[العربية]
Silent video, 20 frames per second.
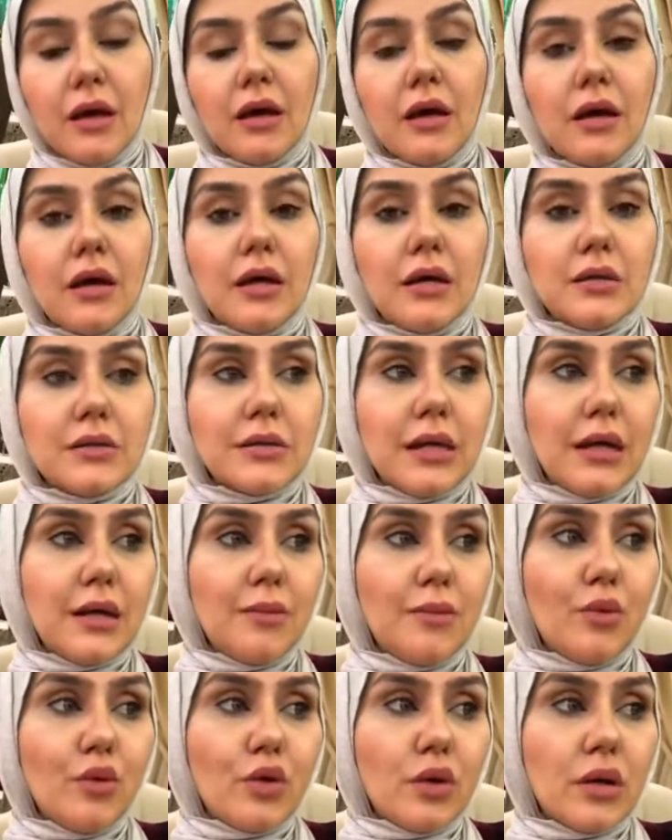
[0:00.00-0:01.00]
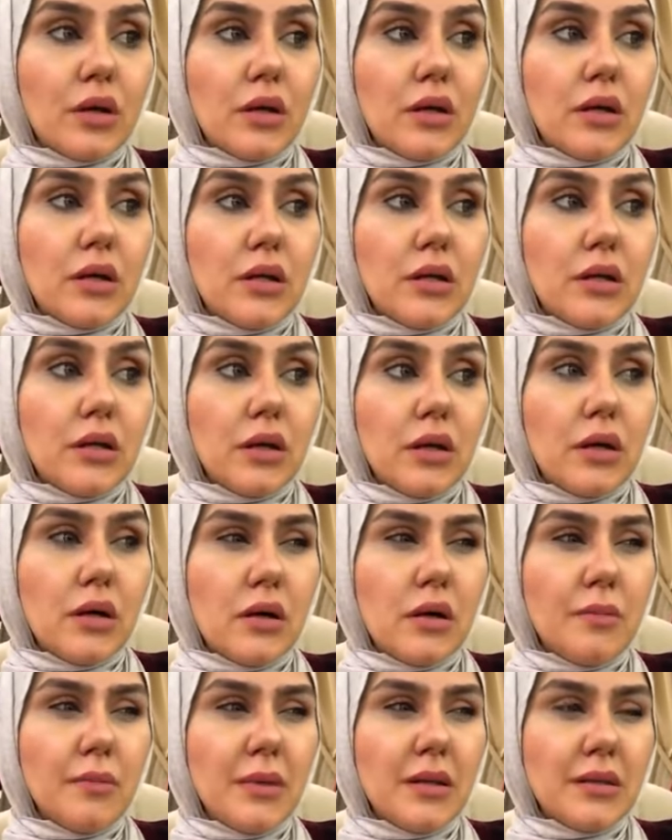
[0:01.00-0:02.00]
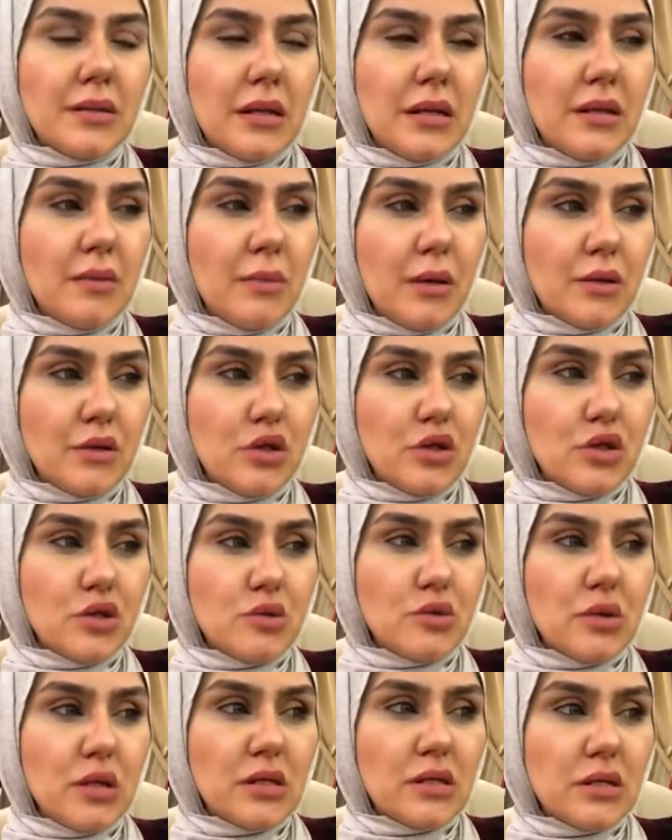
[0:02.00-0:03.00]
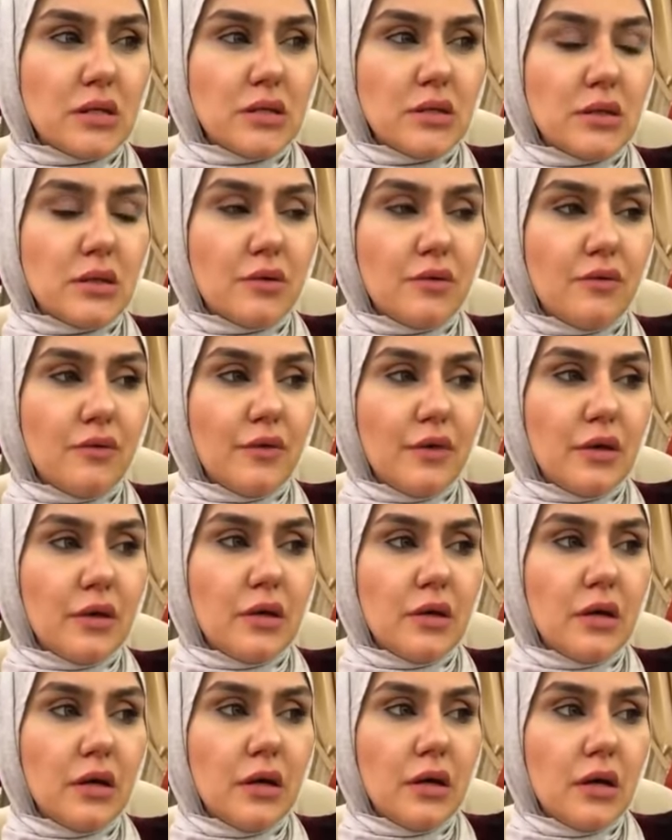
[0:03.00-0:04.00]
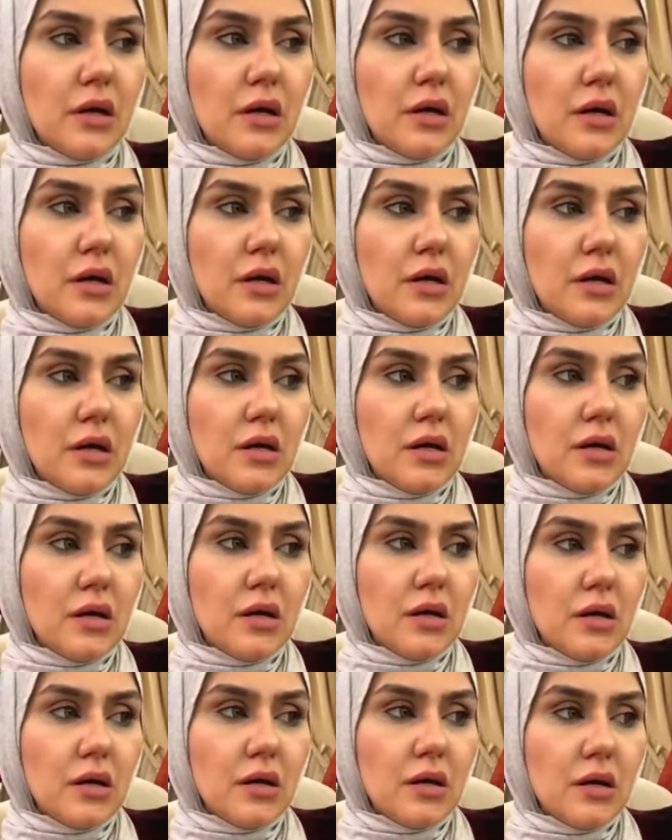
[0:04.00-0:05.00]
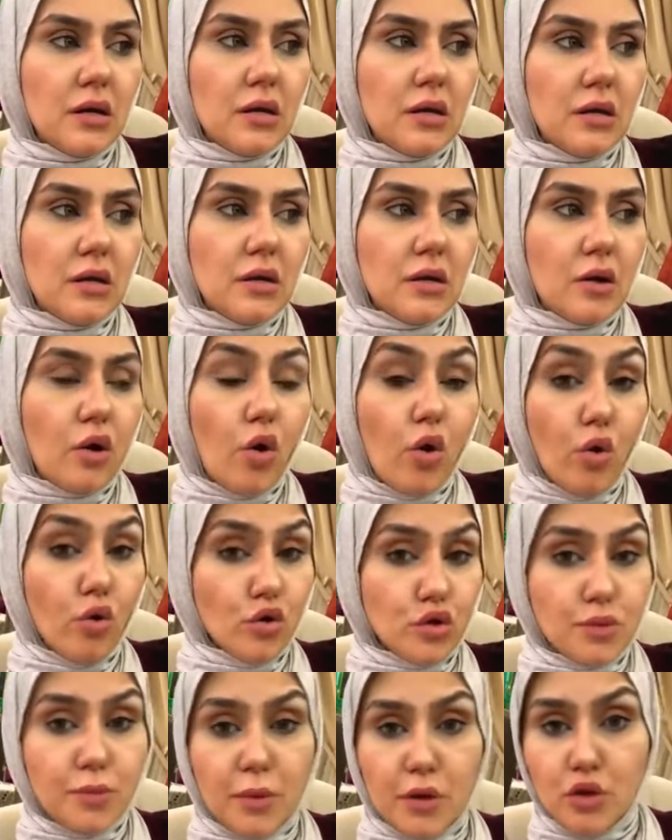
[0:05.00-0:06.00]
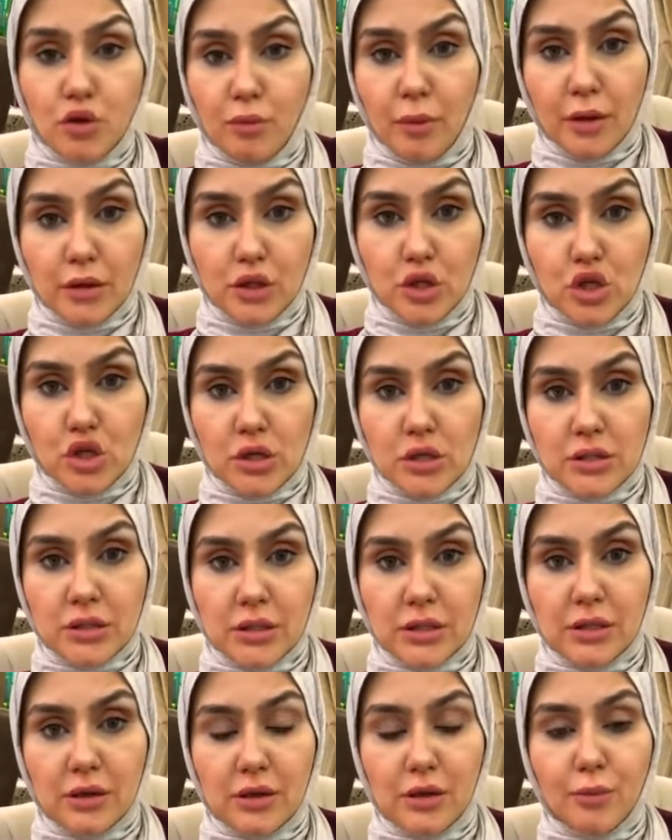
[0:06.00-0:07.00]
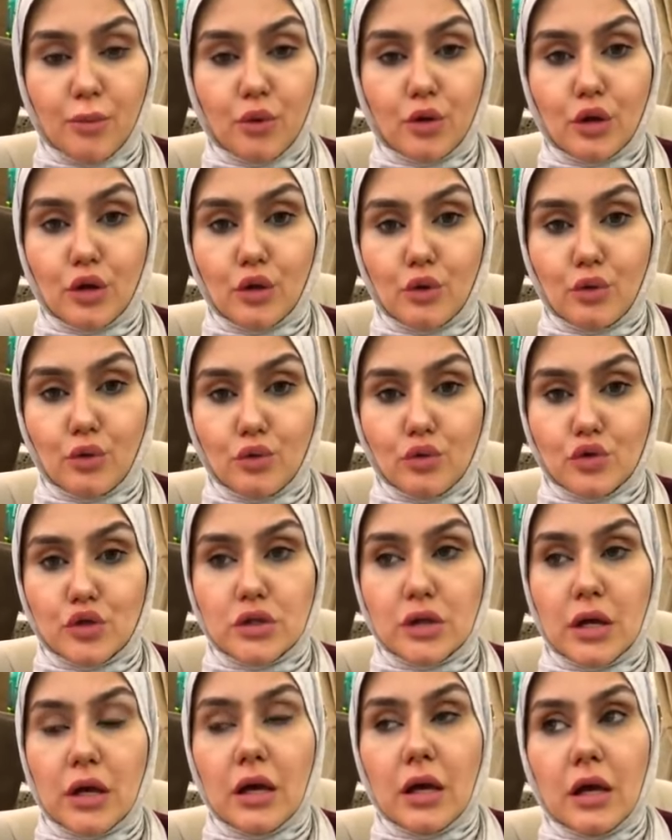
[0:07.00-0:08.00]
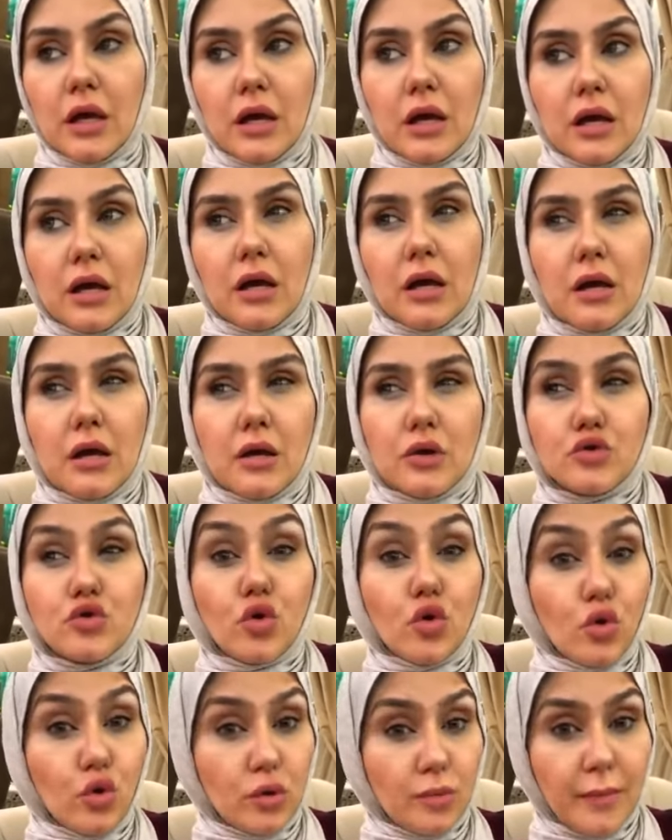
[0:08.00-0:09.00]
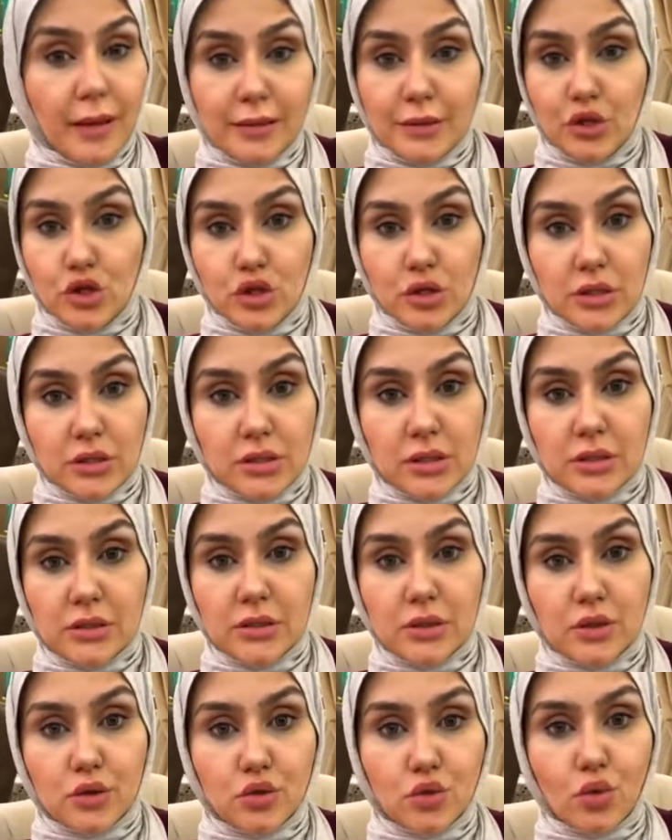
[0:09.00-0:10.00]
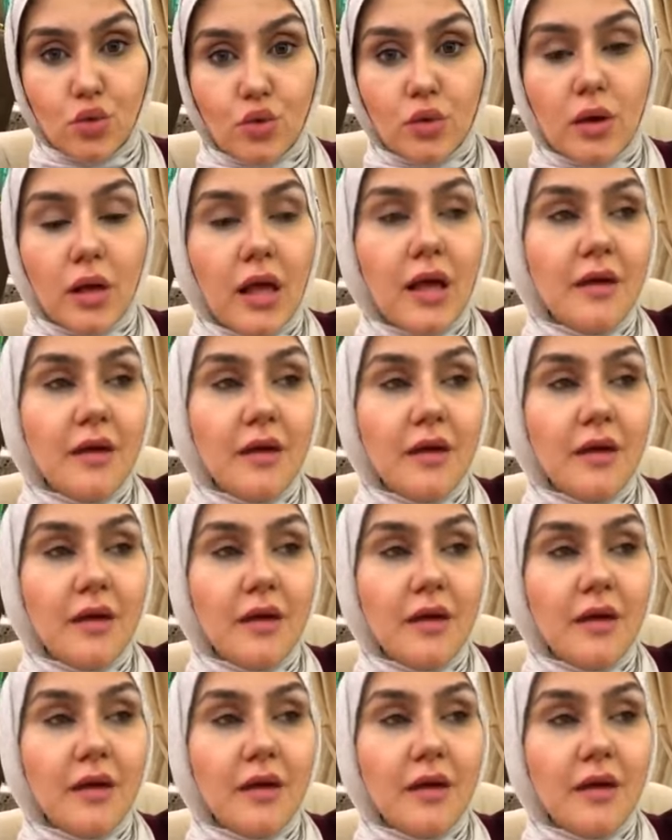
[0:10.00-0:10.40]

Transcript: آه، زي برج آه، مين تاني ما عنديش ناس كتير فيه آه، قوس برضو ما عنديش ناس كتير لبرج القوس آه طور ما عنديش ناس كتير طور